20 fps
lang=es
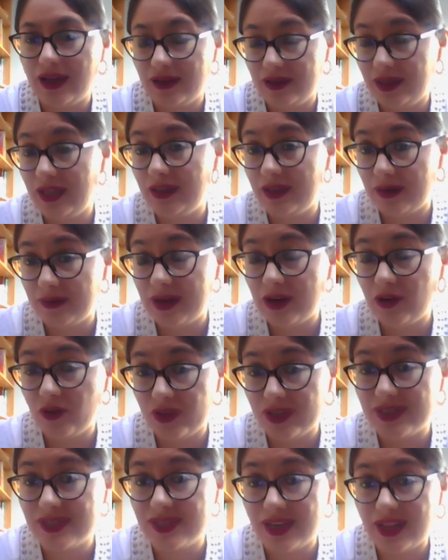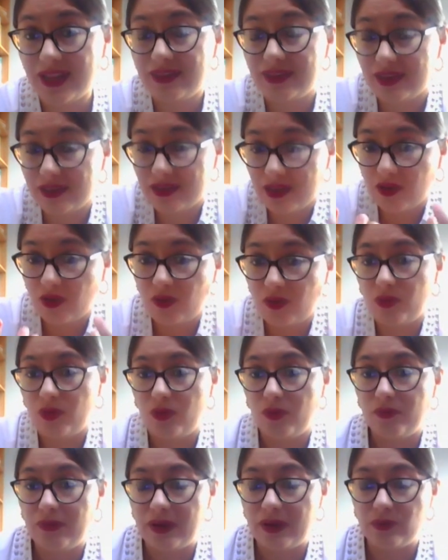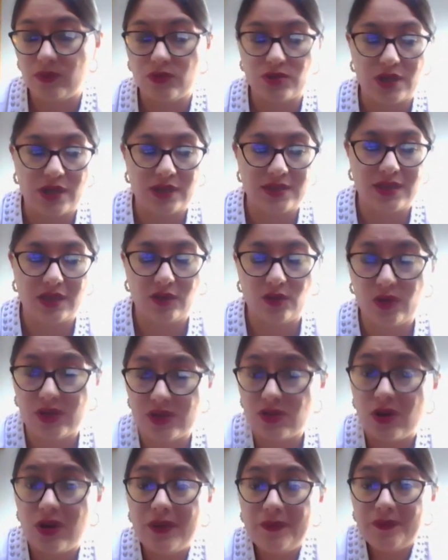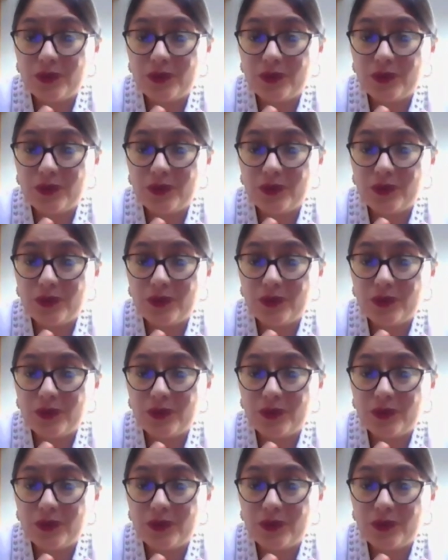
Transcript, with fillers: del trabajo de excretas, de cómo vamos haciendo eso.